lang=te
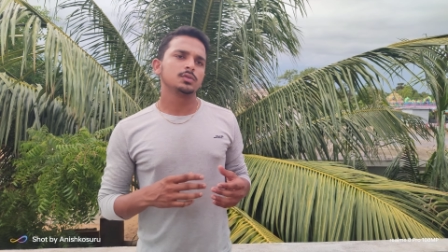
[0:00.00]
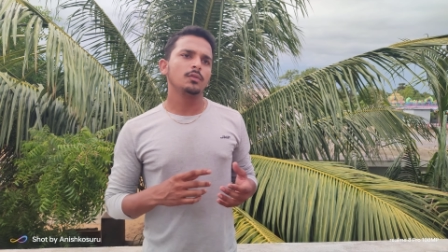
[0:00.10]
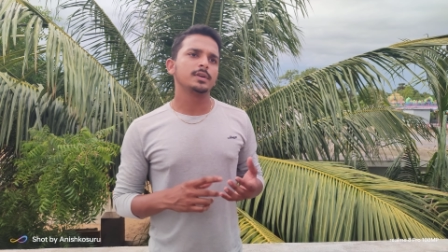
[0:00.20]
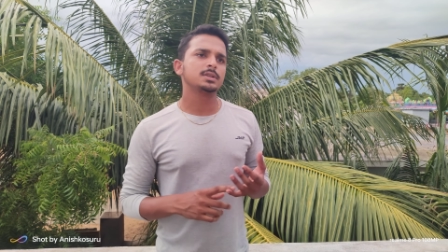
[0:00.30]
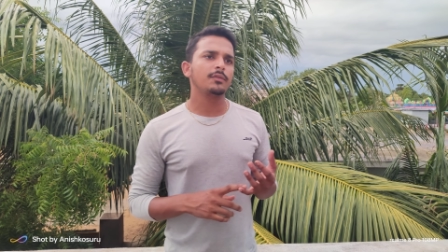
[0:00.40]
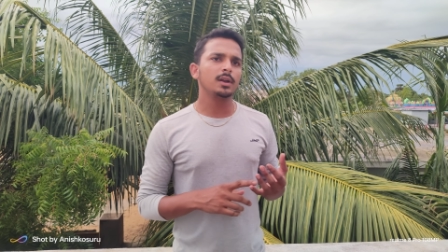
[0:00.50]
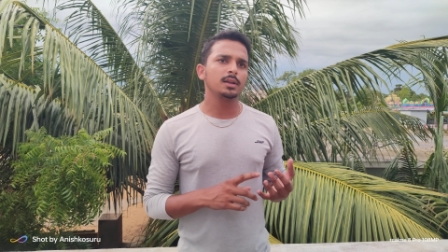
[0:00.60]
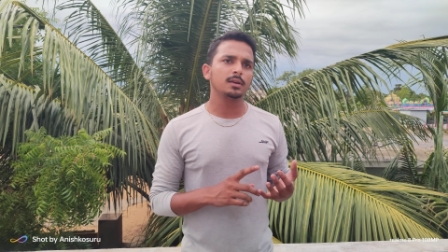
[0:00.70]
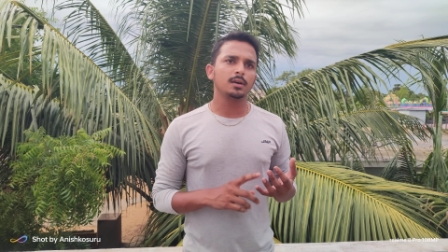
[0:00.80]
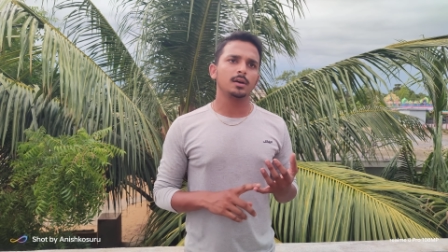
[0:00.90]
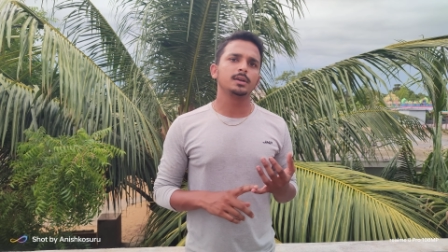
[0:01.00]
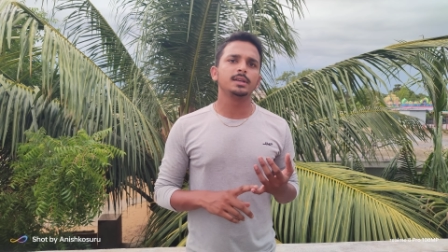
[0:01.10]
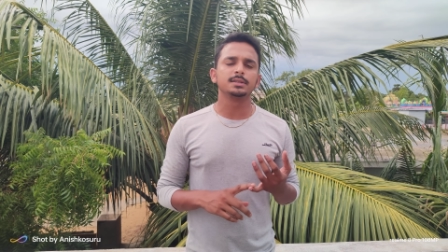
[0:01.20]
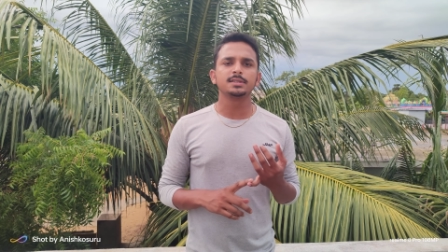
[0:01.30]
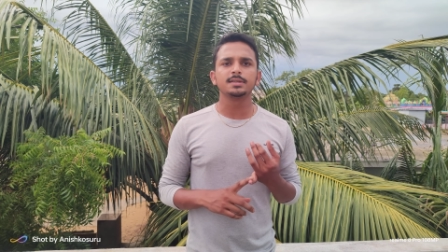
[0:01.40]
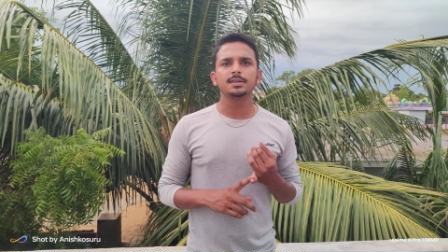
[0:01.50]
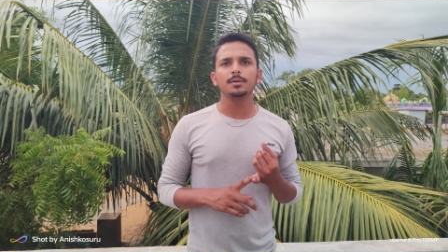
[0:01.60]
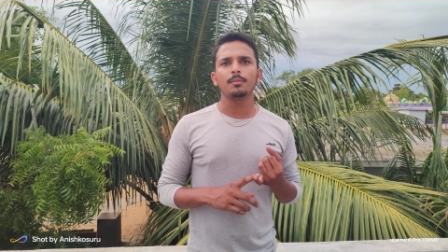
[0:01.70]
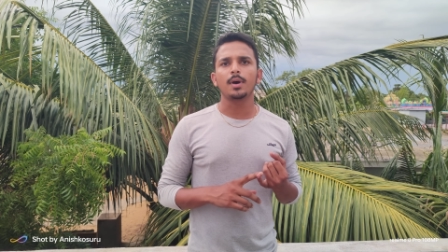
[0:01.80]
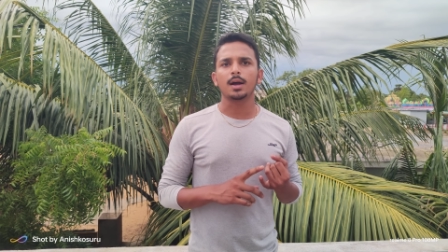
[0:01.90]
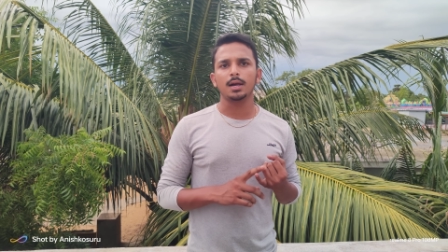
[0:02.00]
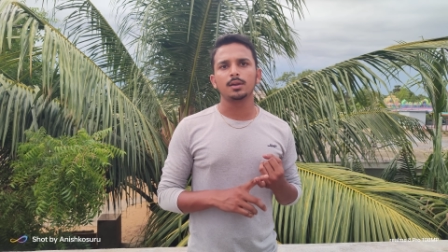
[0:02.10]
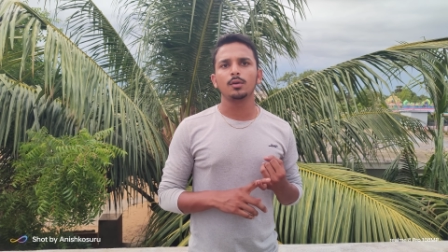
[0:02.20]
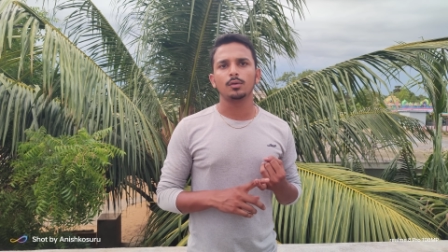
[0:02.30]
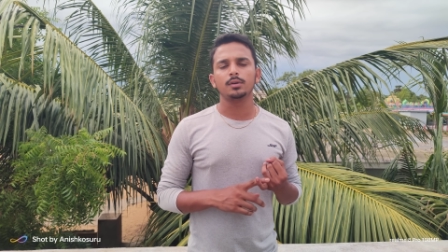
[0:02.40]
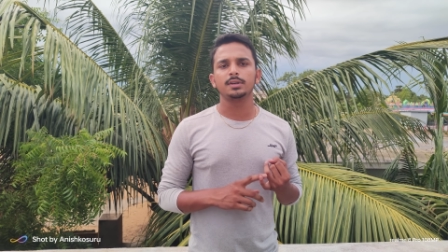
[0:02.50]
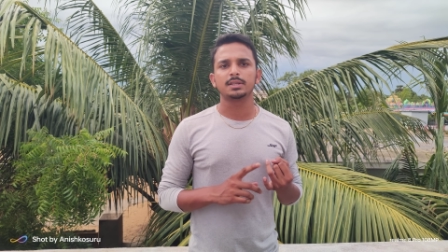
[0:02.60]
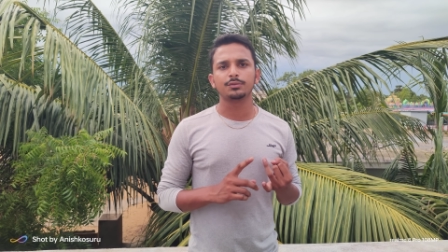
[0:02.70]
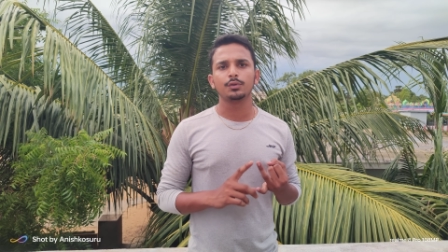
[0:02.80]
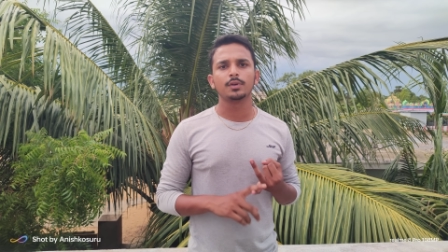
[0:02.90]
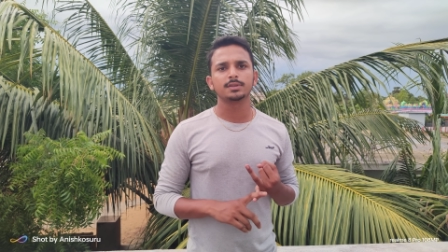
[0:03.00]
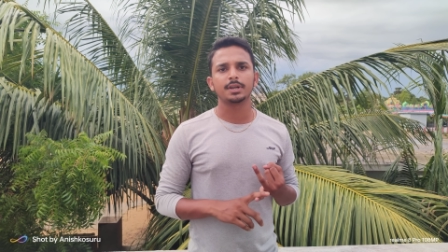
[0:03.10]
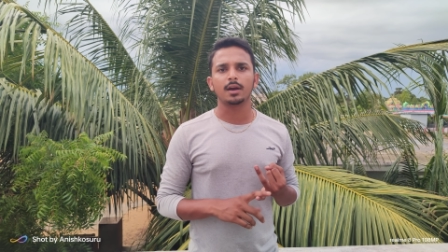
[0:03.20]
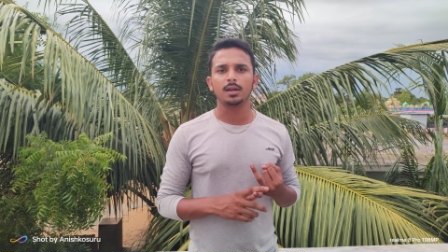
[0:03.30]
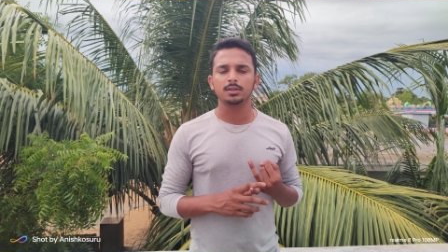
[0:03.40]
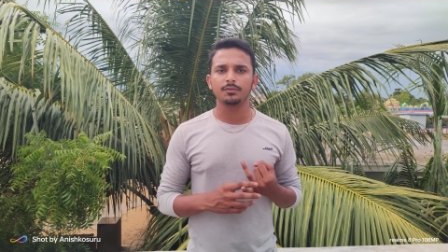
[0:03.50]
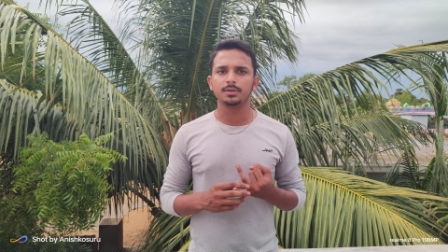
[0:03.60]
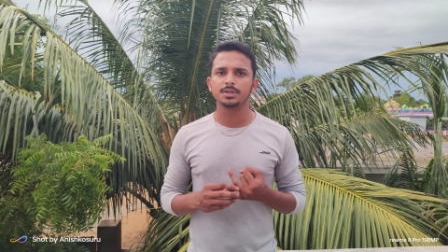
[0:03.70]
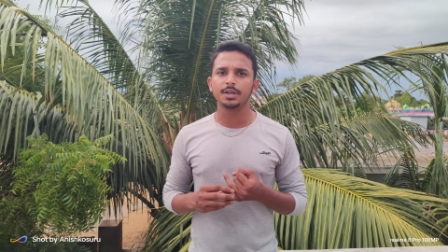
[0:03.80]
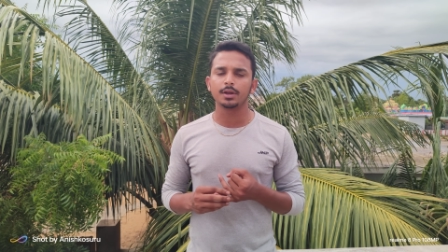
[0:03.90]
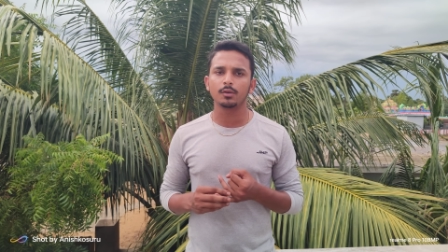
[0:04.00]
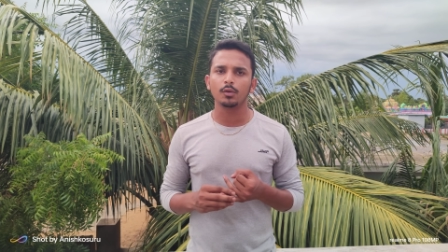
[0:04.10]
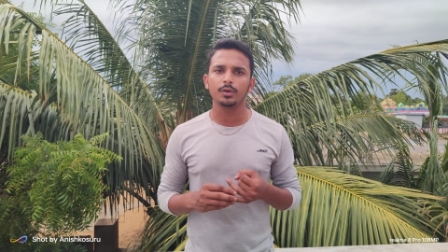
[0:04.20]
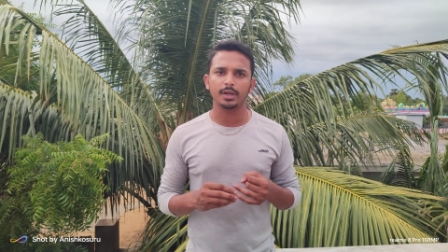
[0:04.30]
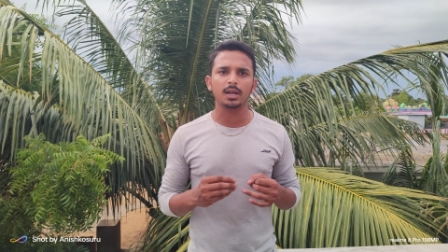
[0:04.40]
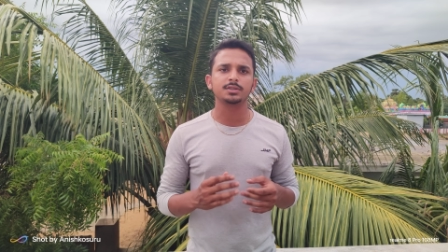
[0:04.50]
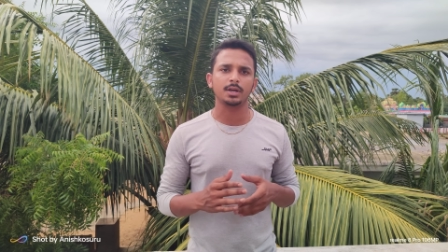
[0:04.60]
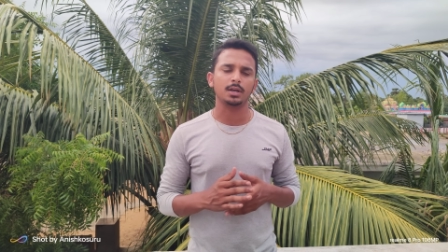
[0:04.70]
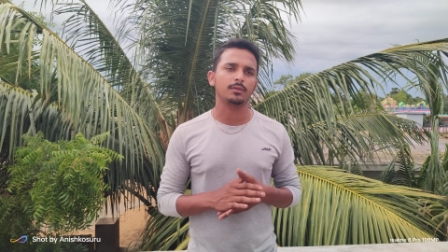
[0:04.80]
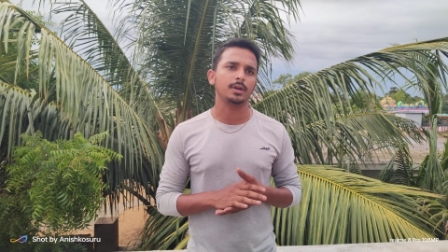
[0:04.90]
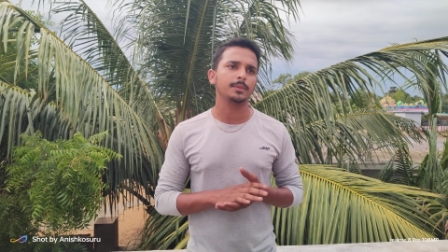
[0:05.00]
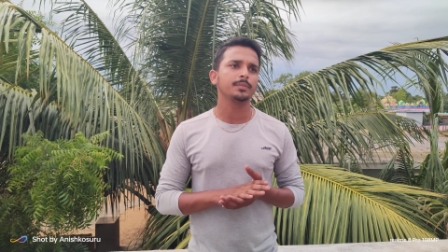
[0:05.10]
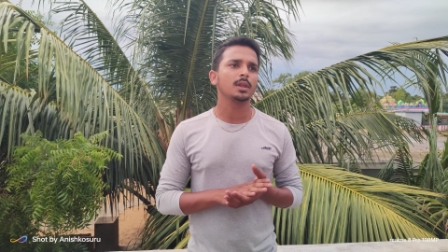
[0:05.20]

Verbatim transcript: సో ఫస్ట్ ఆఫ్ ఆల్ ఎన్సీసీ మా కాలేజీలో ఎస్వి యూనివర్సిటీ కాలేజ్ ఆఫ్ ఇంజనీరింగ్లో ఎలా జాయిన్ అవ్వాలి